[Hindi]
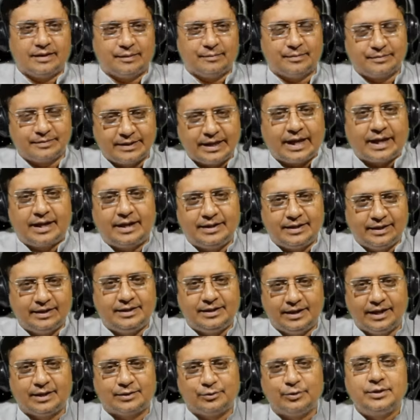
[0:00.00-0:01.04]
अब ग्यारह नहीं
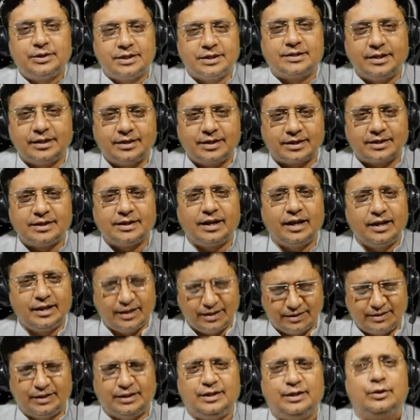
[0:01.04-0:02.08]
किया तो इक्कीस नहीं कर देगा
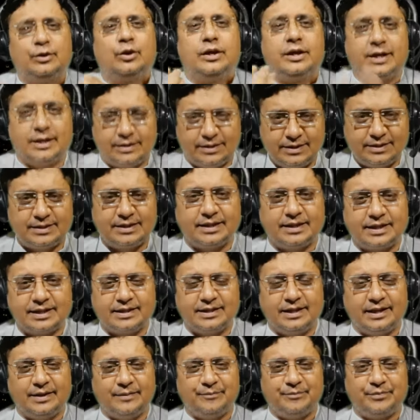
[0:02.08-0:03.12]
इक्कीस नहीं नहीं देगा इकतीस ने कर
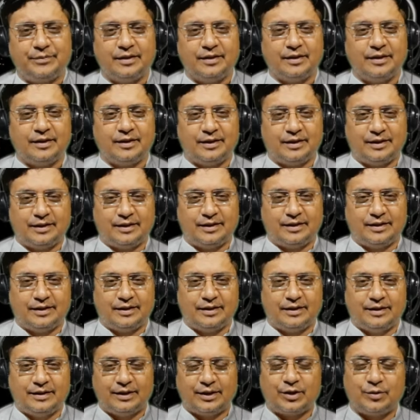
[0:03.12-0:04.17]
देगा
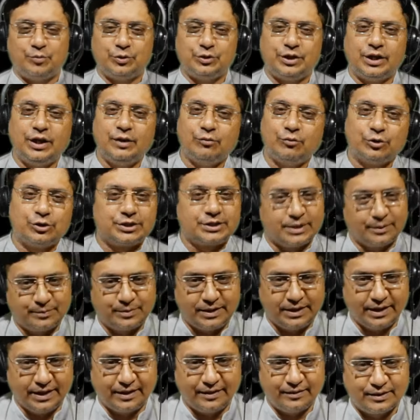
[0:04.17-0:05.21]
लेकिन बुद्ध ने वो सब
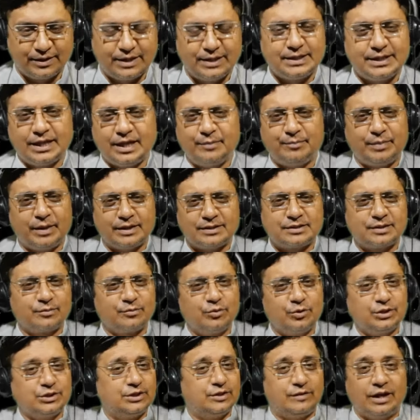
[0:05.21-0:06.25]
किया किसी के पास अब
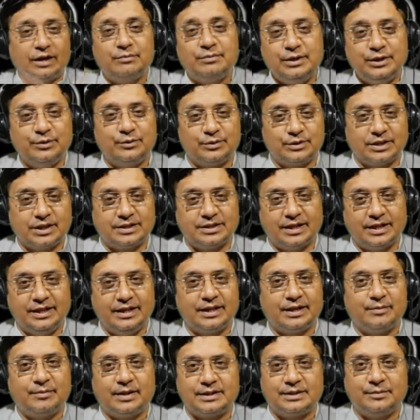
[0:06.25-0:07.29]
कोई जवाब नहीं होता था
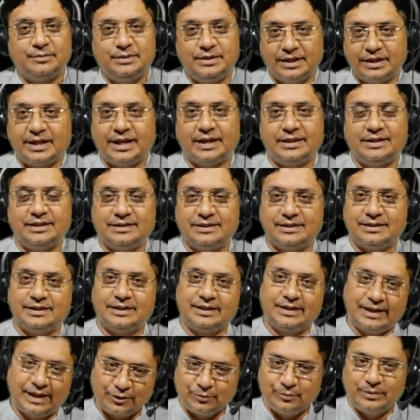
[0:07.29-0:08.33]
एक बार जब ये कह देते थे
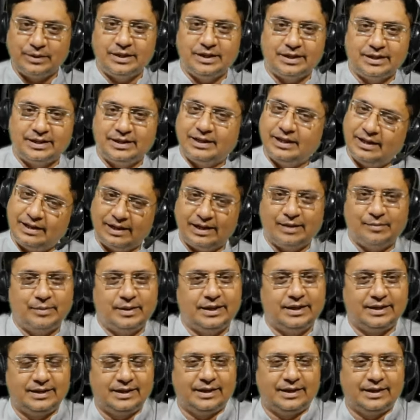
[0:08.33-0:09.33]
क्या हाँ, तुमने ये किया हाँ मैंने